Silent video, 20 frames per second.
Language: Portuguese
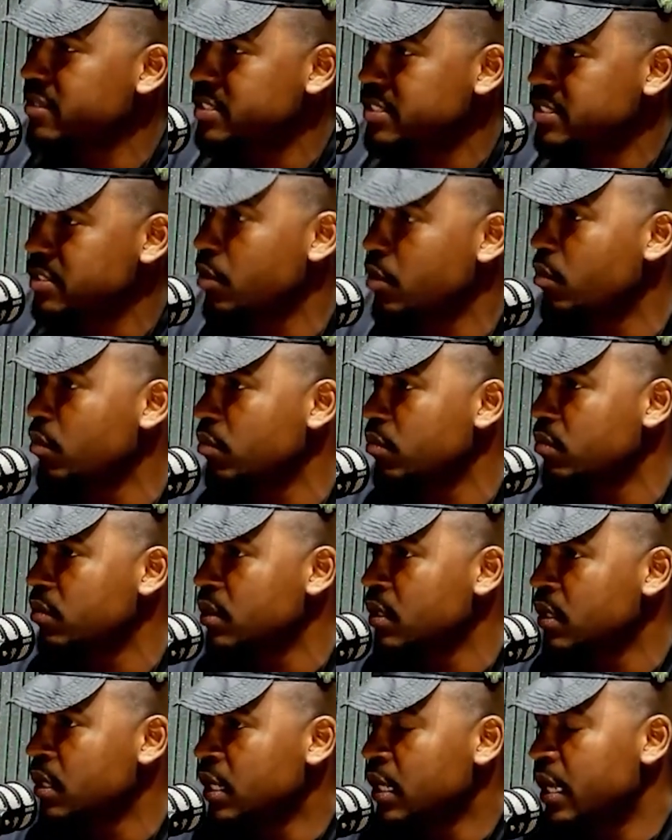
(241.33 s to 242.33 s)
Se eu
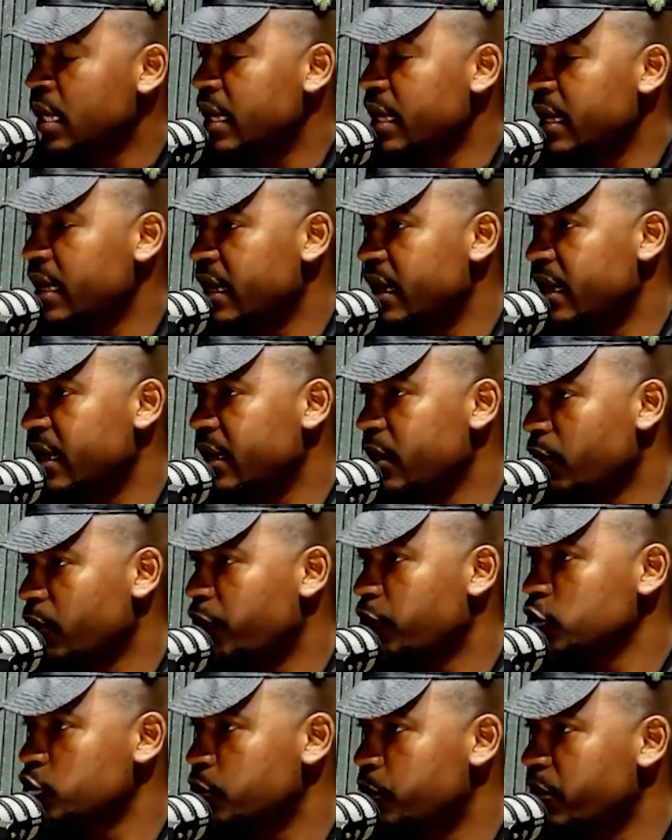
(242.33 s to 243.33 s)
é, não
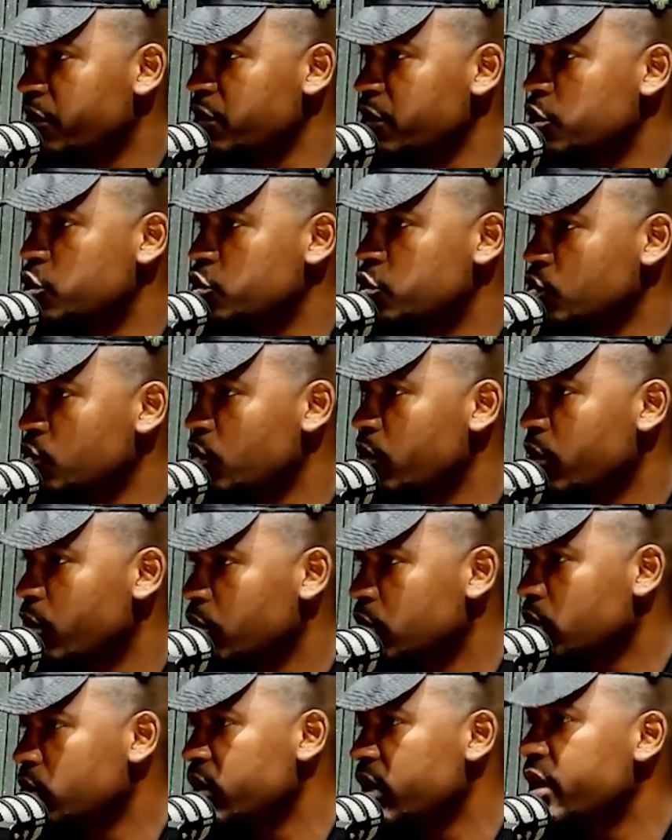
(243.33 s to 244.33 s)
fosse pro 21, eu
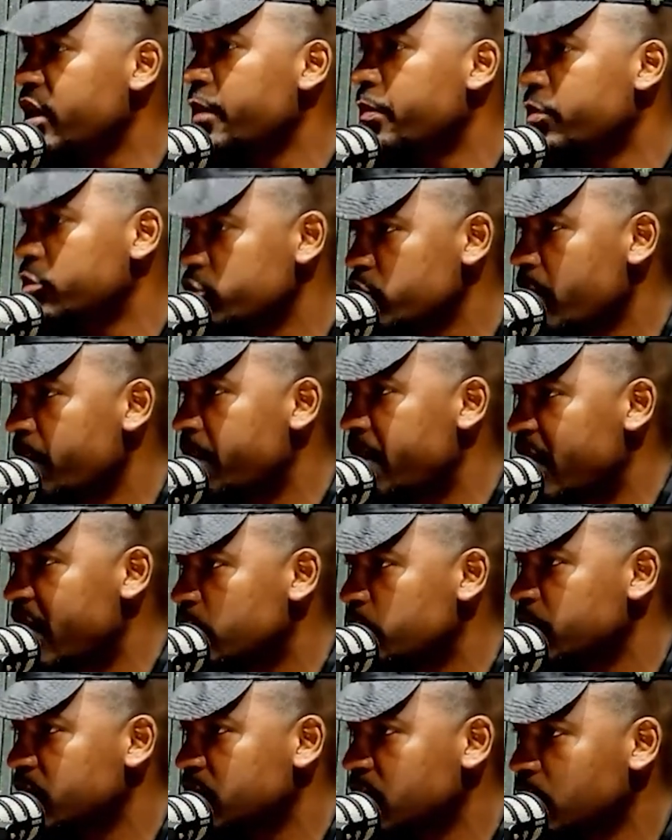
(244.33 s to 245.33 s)
não iria pro
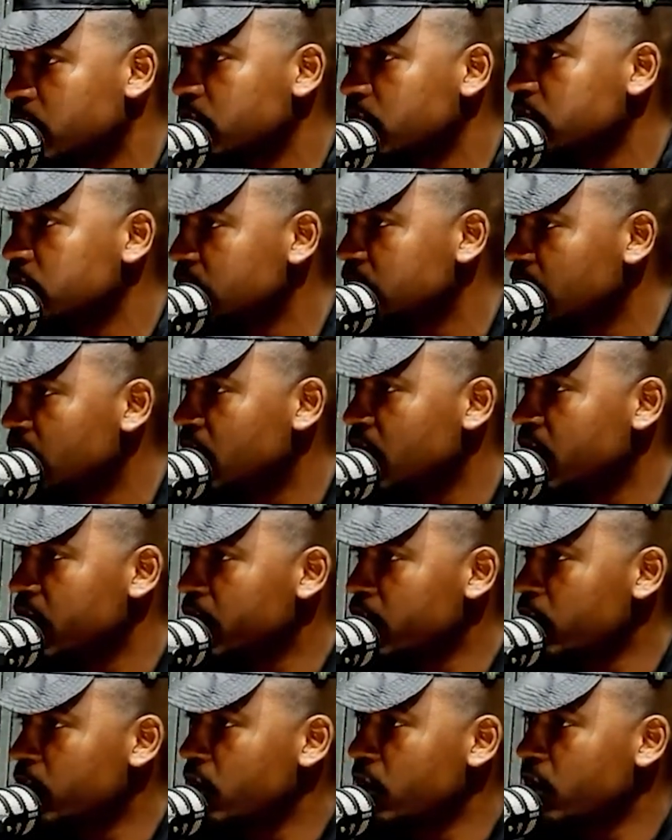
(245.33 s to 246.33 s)
Ciopesp. Então,
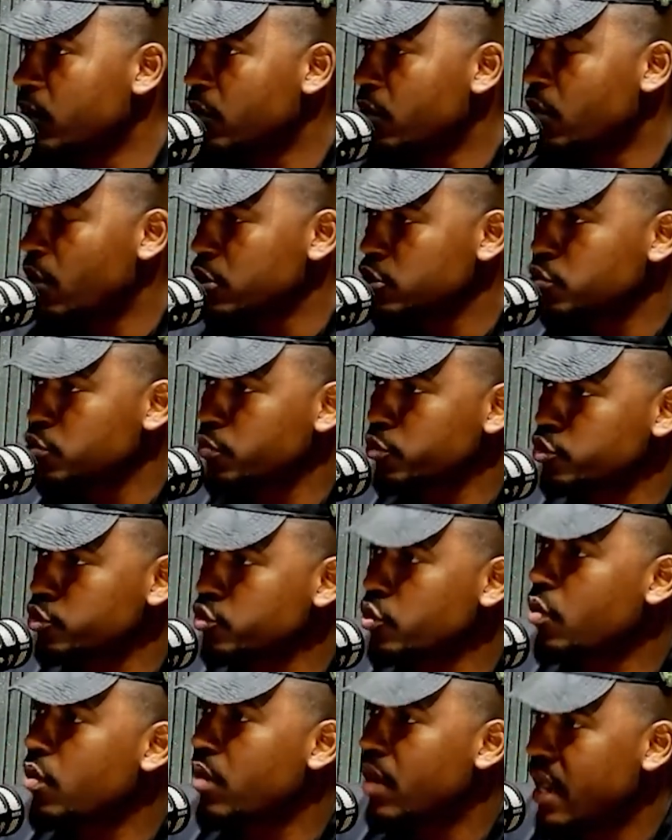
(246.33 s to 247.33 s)
eu gosto muito de
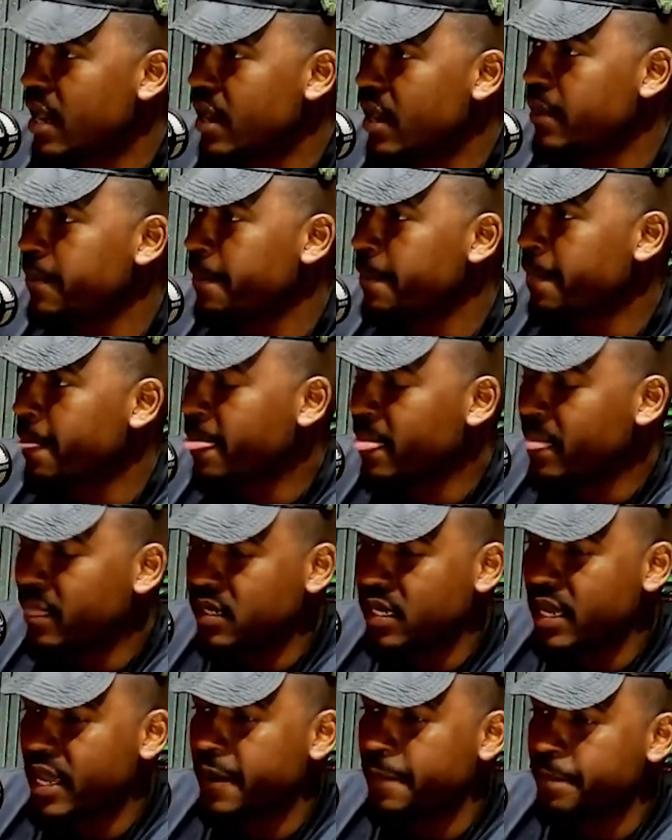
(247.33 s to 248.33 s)
honrar
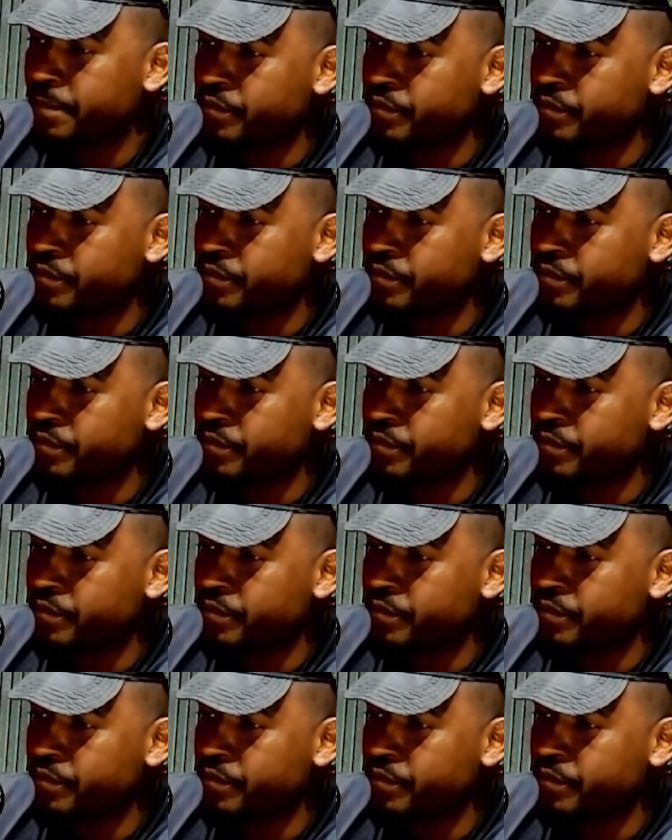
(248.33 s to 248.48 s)
né?